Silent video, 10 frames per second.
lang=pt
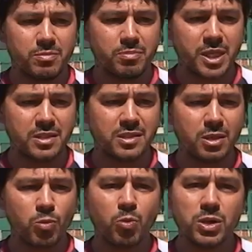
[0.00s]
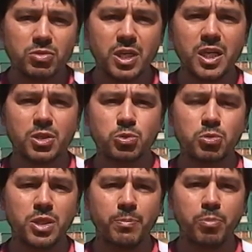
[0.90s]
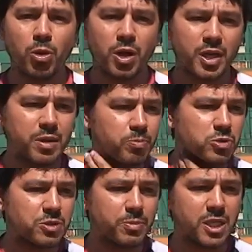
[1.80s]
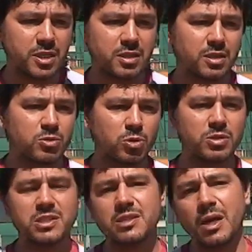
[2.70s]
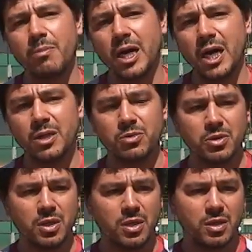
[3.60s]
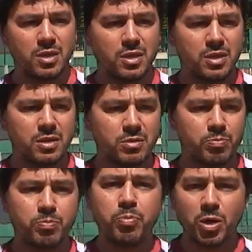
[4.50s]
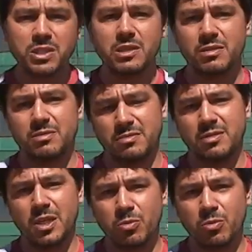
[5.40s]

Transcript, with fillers: para dizer o quanto que ele ajuda, apoia e possibilita que todo esse trabalho possa ter